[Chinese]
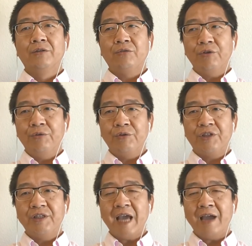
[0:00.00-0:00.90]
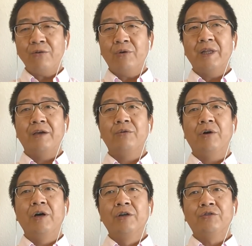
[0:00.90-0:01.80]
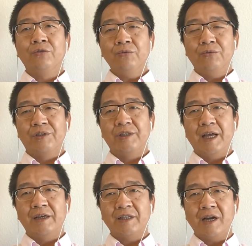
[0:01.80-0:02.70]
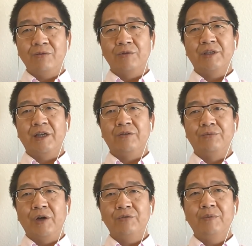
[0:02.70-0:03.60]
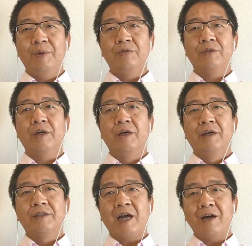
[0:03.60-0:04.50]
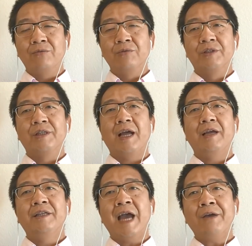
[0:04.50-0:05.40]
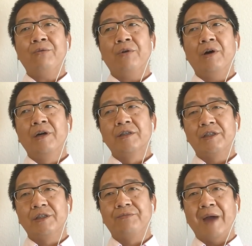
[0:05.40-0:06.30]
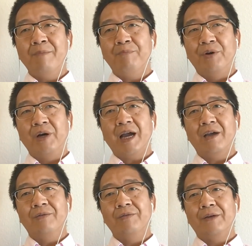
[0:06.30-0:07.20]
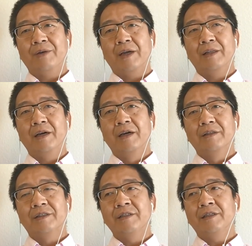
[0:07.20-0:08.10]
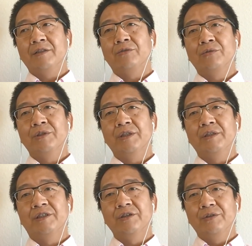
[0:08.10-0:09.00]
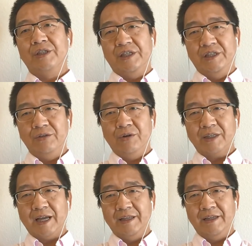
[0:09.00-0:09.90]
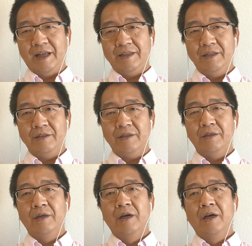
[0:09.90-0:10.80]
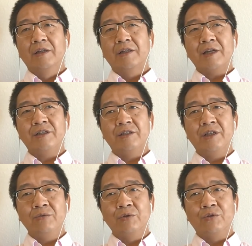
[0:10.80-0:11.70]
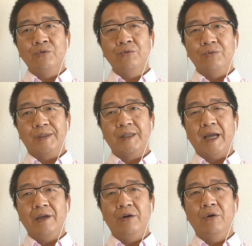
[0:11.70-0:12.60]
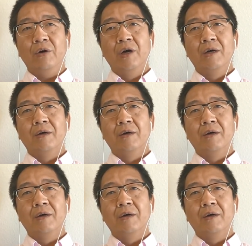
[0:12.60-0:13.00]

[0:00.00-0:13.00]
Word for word: 对于燕国来说，中古时代和上古时代主要区别就是：上古时代燕国是凡渤海文化圈的真正中心，只有齐国才能跟它竞争；但是进入中古时代以后，